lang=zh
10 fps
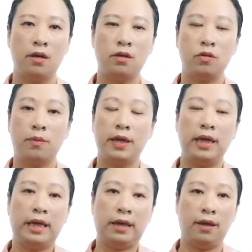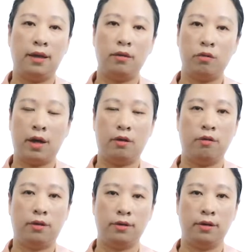作品里的一个段
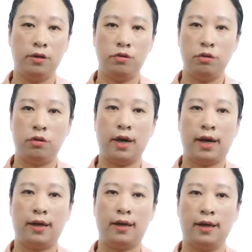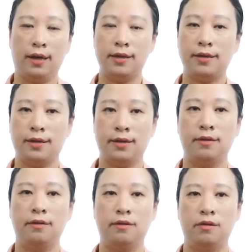落、一句话、一个
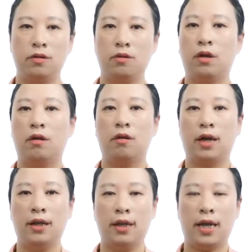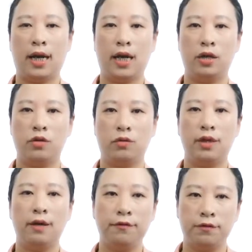词，就能够给你带来一种
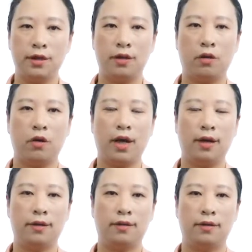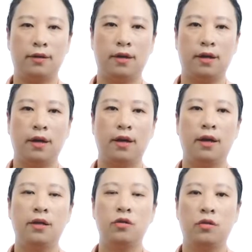颠覆性的快乐，
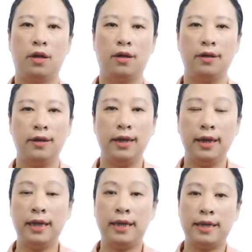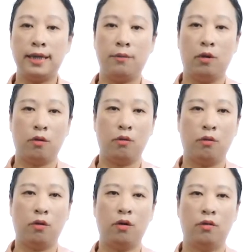就能令你在某个
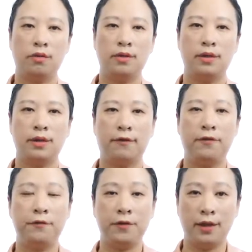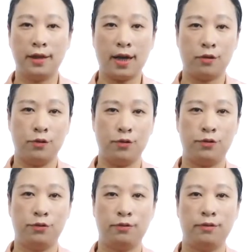午后，在纷飞的大雪
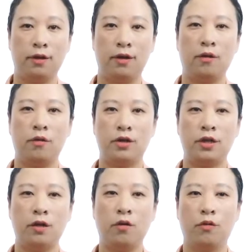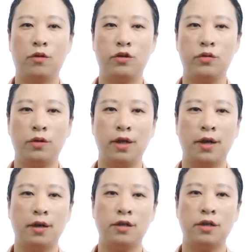中，或是透过树
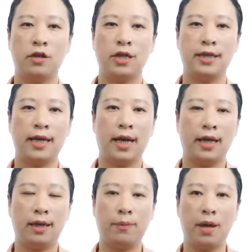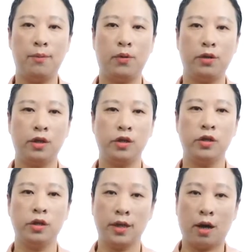叶照射下来的斑驳的
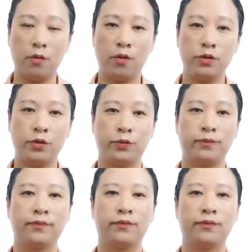阳光中，